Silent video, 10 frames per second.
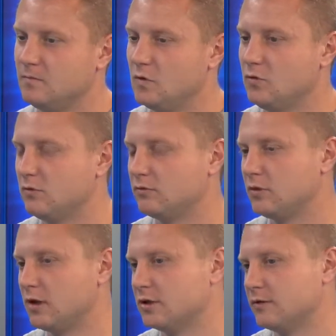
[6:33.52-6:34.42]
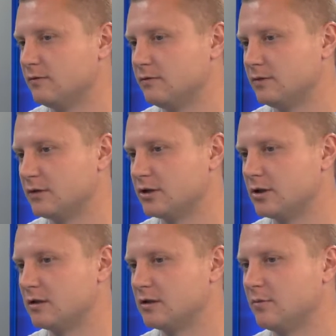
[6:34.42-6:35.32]
Ну, также в
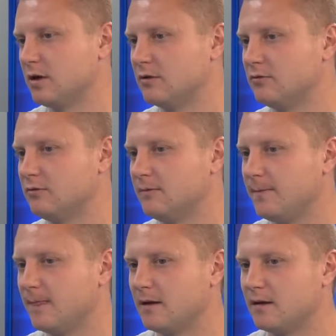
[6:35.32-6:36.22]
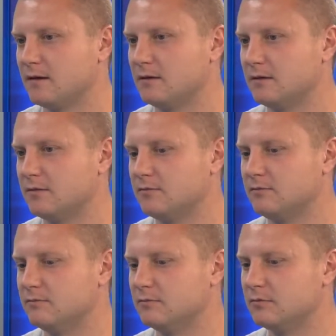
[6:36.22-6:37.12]
2016 году э,
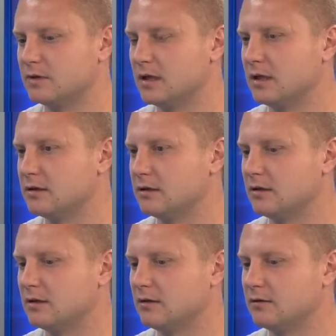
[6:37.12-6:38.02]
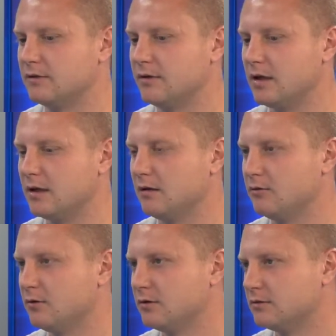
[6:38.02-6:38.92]
за нас играл Евгений
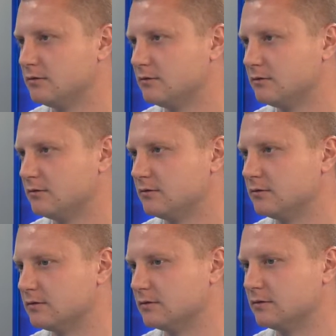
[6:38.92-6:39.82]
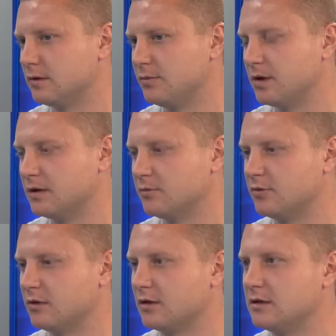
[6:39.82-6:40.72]
Алдонин, э, капитан
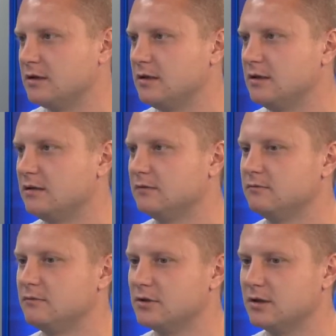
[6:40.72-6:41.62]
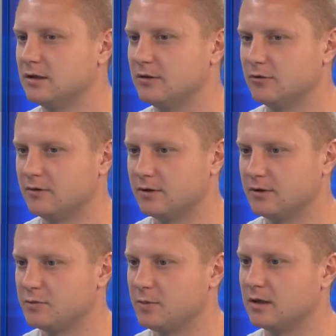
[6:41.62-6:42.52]
сборной России, человек, который
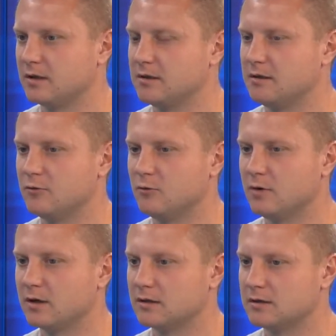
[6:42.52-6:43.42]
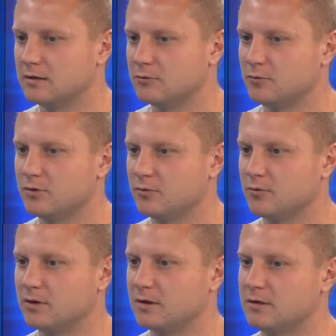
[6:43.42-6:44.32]
выиграл чемпионат России, Кубок России,
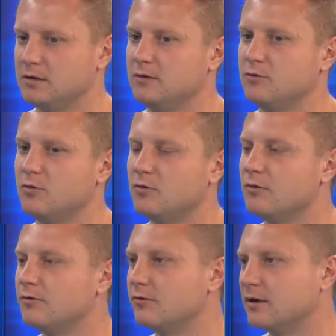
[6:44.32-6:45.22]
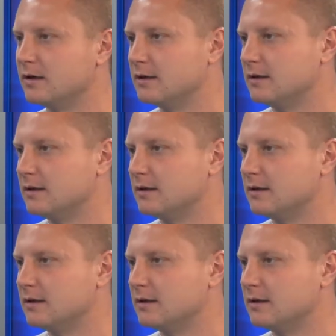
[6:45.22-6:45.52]
Суперкубок России, Кубок УЕФА.